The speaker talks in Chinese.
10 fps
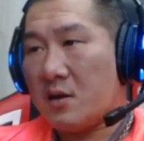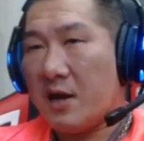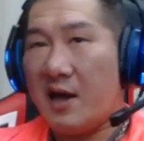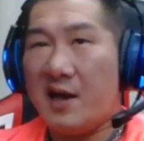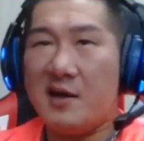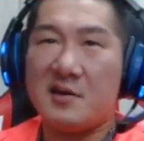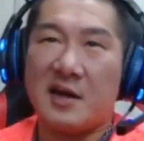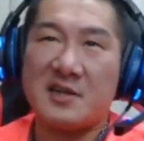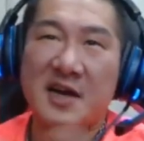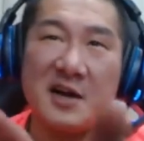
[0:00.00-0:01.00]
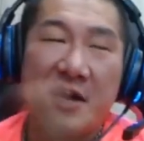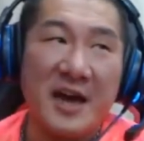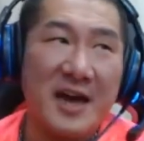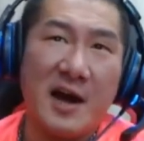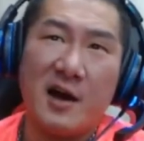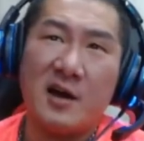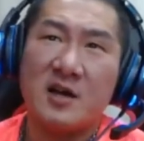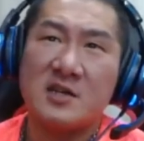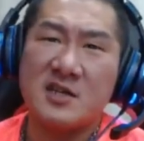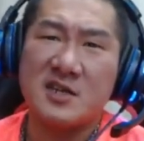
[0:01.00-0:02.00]
黑，他现在很黑呀，
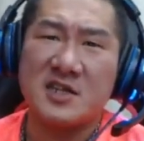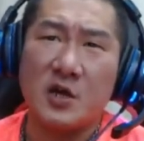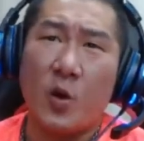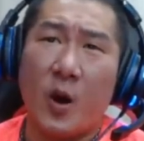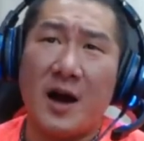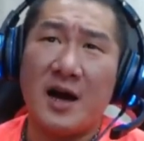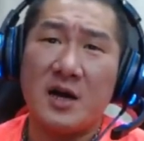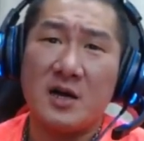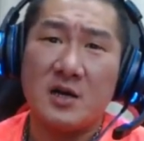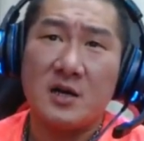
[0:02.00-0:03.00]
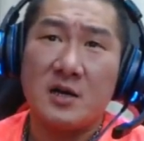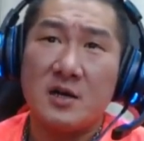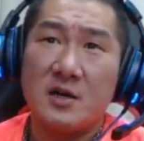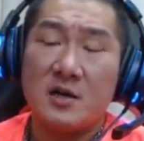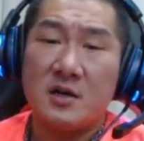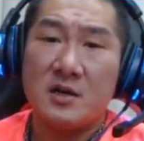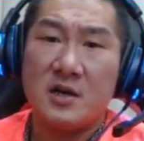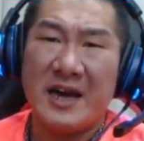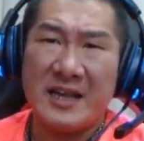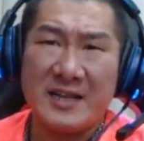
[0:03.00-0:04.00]
色情狂啊，
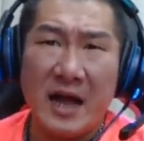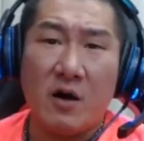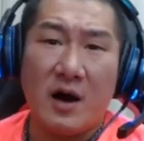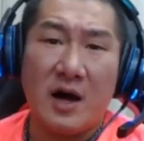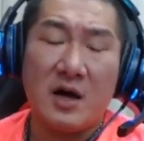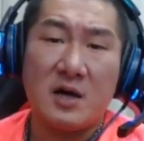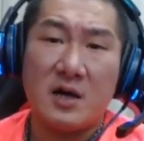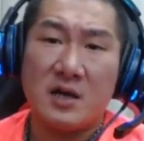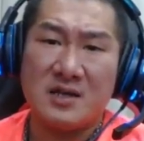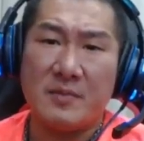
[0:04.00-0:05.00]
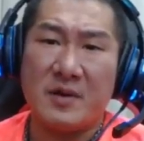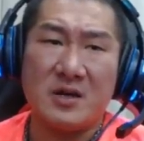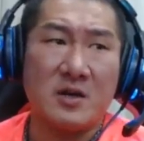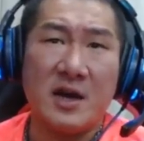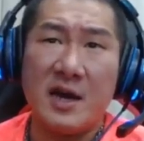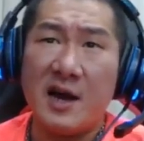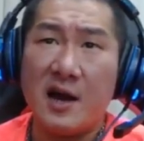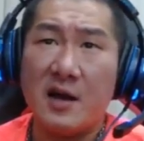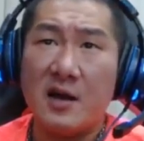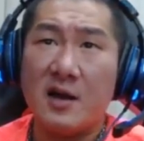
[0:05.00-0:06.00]
黑道啊，他现在本来就很黑啦。